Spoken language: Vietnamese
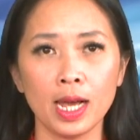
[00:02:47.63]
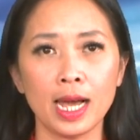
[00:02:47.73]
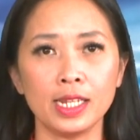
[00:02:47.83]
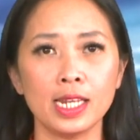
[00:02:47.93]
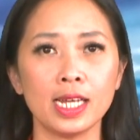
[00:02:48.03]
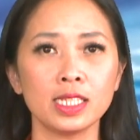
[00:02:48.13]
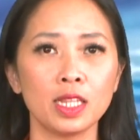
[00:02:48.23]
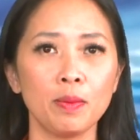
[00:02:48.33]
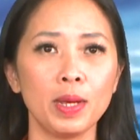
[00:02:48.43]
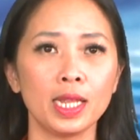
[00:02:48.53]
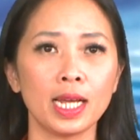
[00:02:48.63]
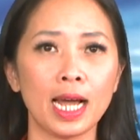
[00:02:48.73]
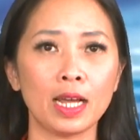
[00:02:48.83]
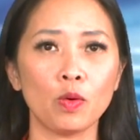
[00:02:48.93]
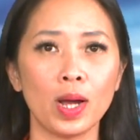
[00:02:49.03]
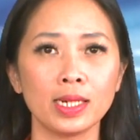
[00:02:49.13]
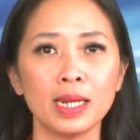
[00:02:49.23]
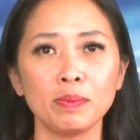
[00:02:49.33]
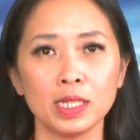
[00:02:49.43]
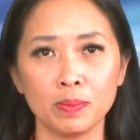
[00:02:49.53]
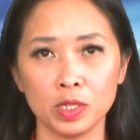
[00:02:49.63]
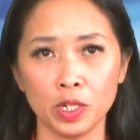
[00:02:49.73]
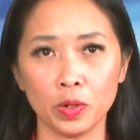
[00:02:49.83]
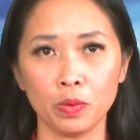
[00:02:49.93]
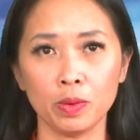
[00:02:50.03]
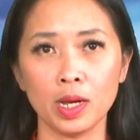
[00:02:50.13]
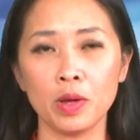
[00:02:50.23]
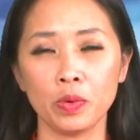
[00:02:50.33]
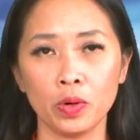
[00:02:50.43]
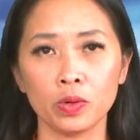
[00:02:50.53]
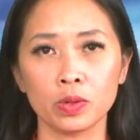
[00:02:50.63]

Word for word: Adidas thì bị thiệt hại khoảng 500 triệu euro